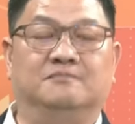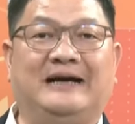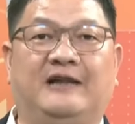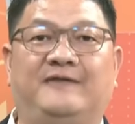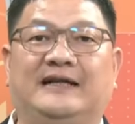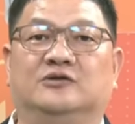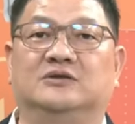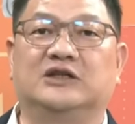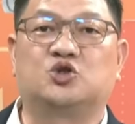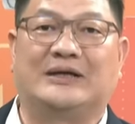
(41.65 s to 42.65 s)
卖了非常
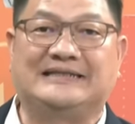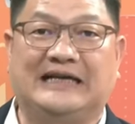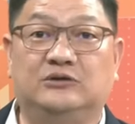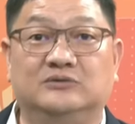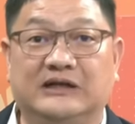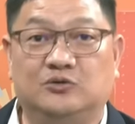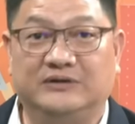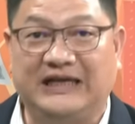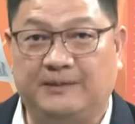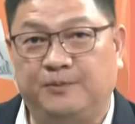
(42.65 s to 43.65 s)
多的船产股跟
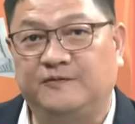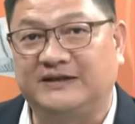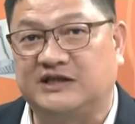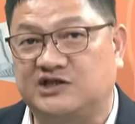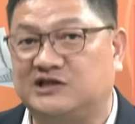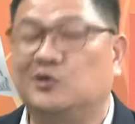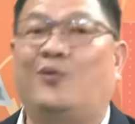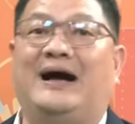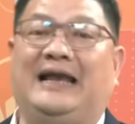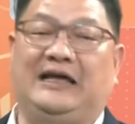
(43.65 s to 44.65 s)
国内一部分的石
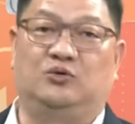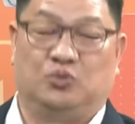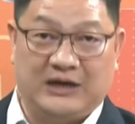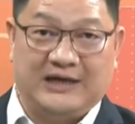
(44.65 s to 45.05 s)
化类股。